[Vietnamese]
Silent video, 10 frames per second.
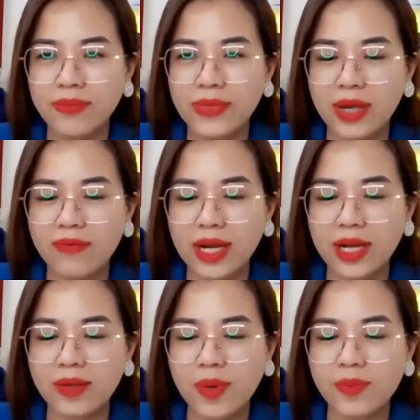à, và
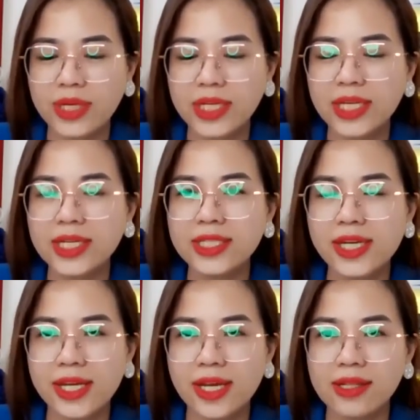khi mà mình kiên
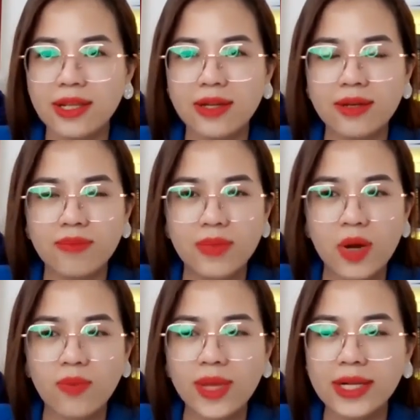trì thì
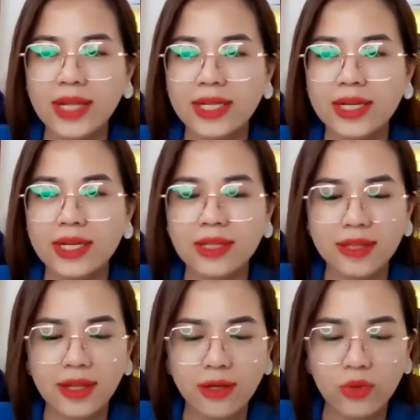nó biến thành những cái
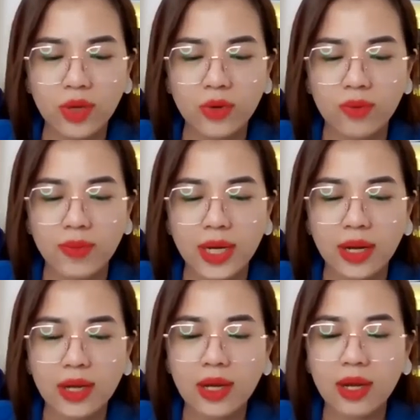tư duy của mình
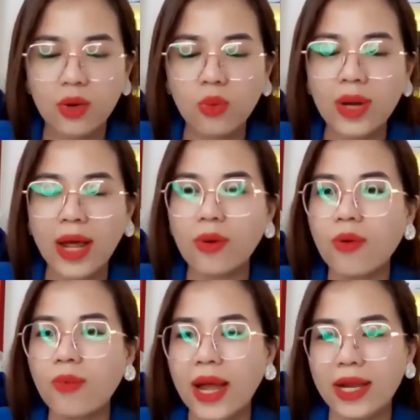à, lúc nào
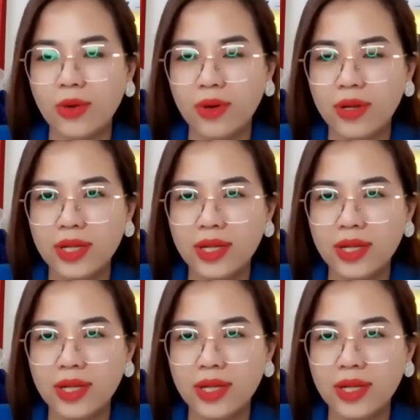không hay luôn